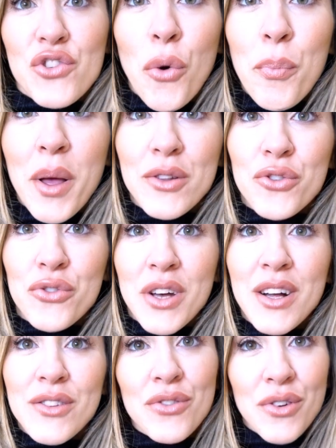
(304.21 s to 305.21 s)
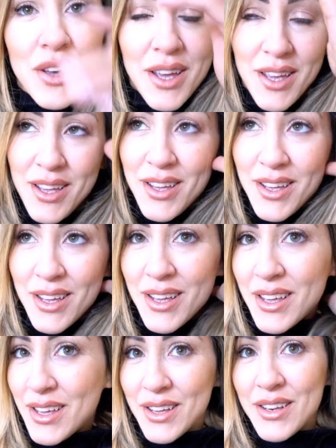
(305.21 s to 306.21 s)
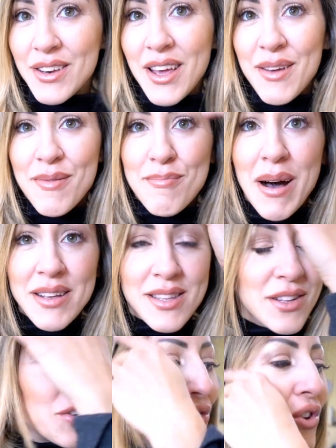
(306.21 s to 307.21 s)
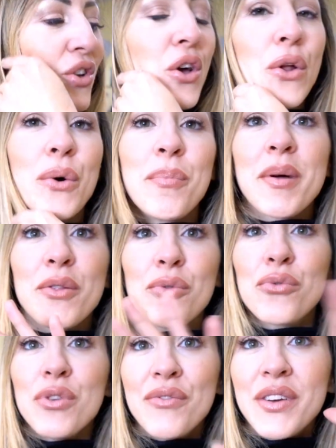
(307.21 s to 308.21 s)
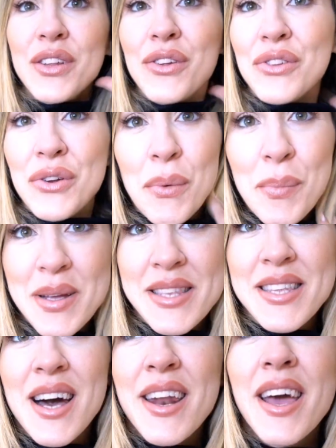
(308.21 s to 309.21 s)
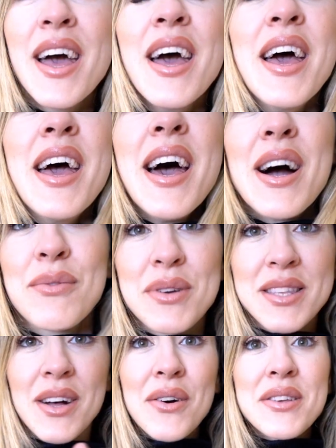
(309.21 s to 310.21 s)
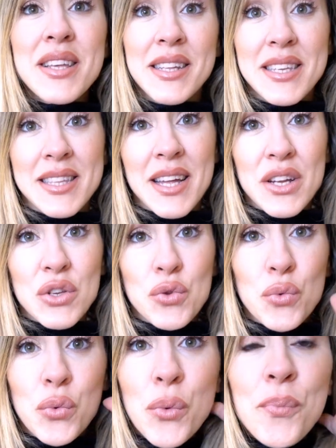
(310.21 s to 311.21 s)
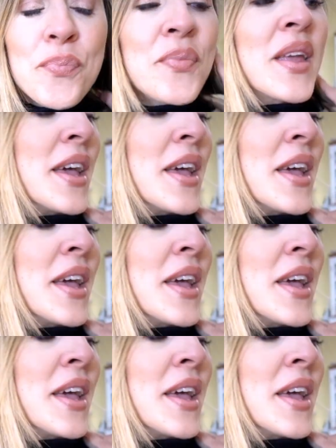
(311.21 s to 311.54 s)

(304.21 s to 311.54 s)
già ho pianto tanto e, e, basta, adesso cercherò per tutto il video di non pensare a questa cosa, di stare su